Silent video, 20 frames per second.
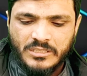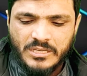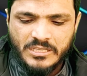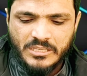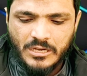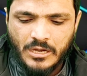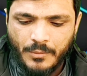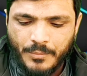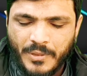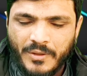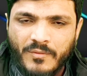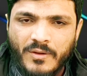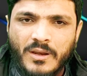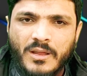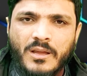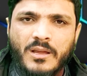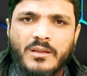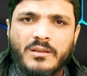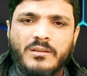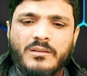ये जनाबे
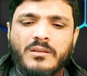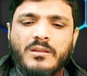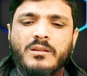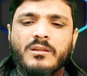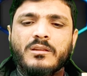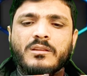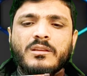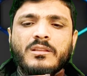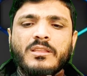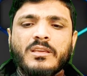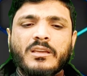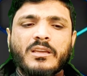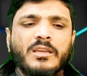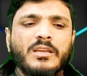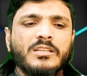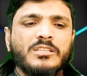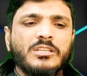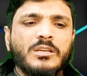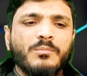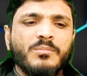वाला ये
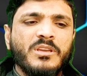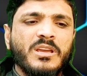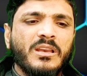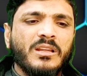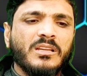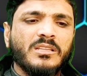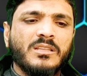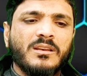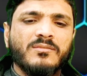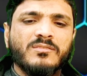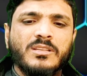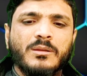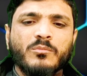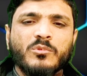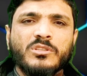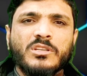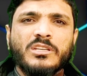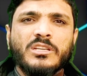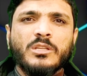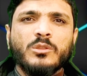देखें जे की तरफ से
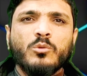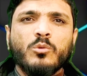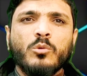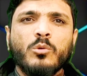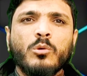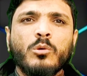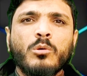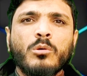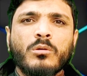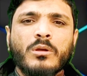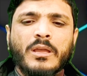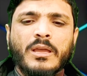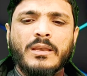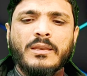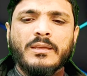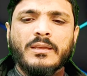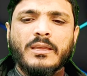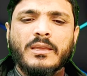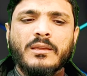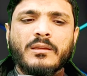मुझे ये दो कह
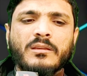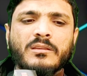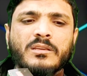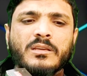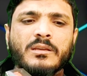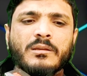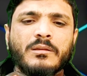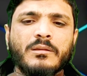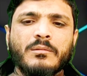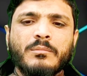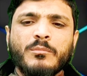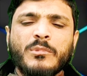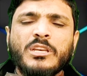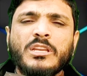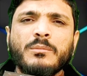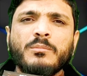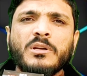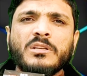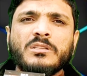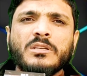लें कि ये
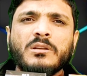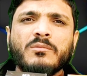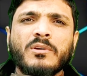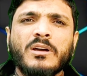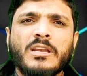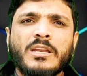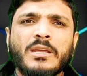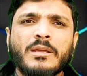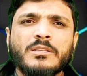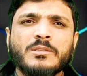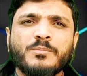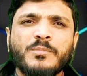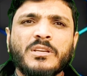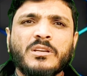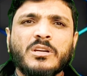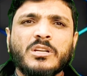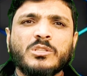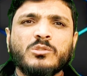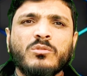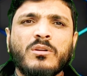मिनी बजट वाले
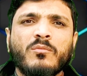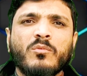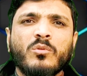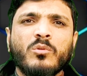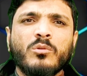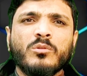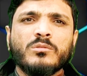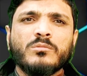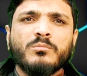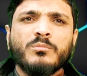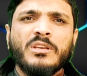स्पीकर जो है वो